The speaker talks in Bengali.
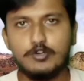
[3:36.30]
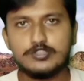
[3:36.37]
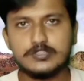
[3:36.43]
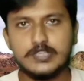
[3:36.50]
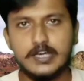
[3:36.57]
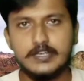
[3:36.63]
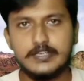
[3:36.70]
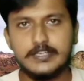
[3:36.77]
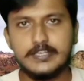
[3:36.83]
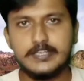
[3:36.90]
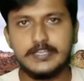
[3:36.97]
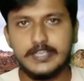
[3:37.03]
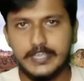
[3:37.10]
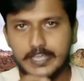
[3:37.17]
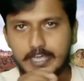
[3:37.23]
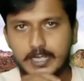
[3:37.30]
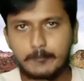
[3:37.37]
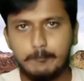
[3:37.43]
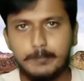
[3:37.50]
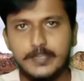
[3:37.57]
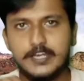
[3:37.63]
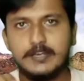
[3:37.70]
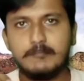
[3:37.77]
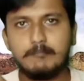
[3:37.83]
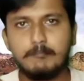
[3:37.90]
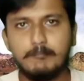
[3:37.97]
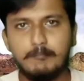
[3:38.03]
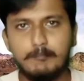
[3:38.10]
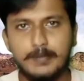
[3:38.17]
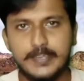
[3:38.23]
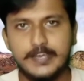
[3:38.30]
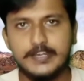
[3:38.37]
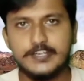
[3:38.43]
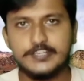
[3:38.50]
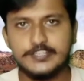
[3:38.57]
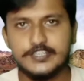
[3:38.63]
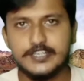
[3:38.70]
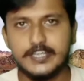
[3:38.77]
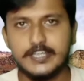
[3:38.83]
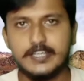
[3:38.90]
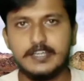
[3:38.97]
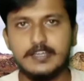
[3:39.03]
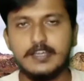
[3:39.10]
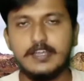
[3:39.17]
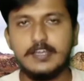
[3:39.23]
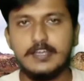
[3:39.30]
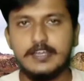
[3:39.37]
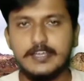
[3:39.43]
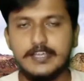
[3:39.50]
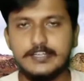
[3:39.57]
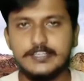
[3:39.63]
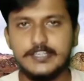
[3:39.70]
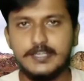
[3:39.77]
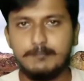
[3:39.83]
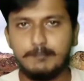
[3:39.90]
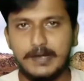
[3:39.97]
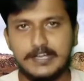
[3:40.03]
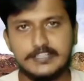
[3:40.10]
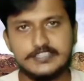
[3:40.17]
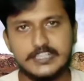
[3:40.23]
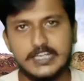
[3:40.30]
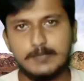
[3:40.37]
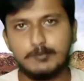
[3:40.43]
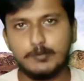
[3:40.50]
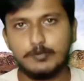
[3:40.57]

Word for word: নামক স্থানে হেয়ারপিন বেন্ড নিয়ে এটি পাকিস্তানে